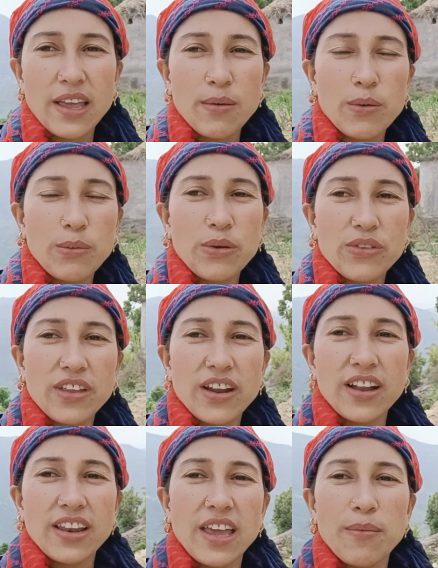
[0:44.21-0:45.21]
देवभूमि
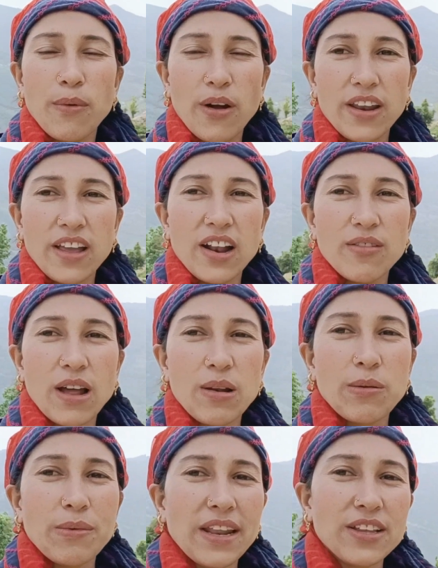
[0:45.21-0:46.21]
उत्तराखंड के पौड़ी गढ़वाल
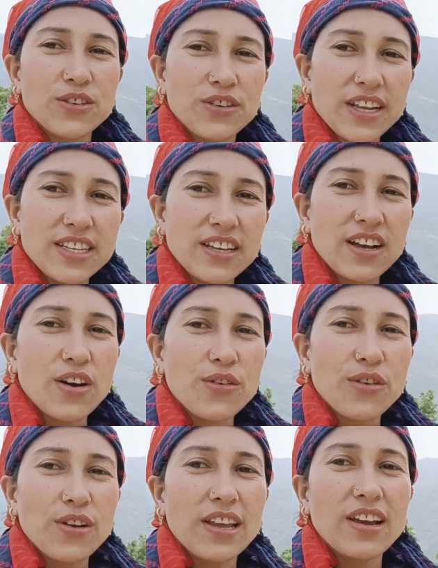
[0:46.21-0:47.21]
में मेरे छोटे से गांव
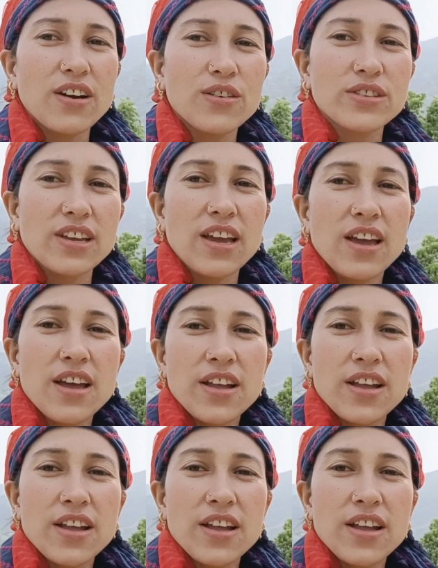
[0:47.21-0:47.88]
रौली गांव से